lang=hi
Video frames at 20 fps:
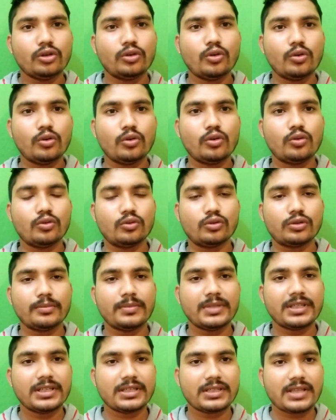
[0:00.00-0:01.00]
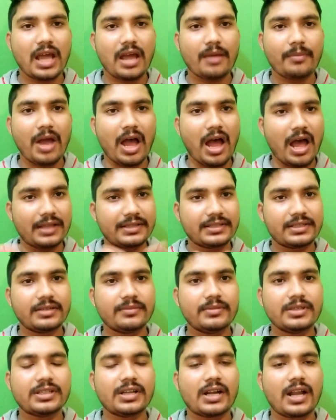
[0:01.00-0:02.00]
तो उसमें जैसा आप हाथ से
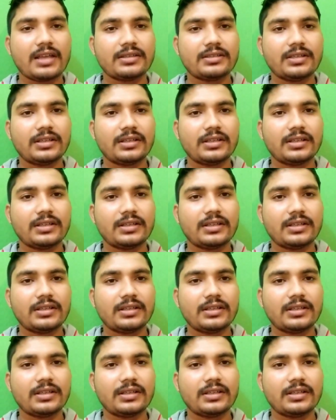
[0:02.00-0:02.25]
भी चढ़ा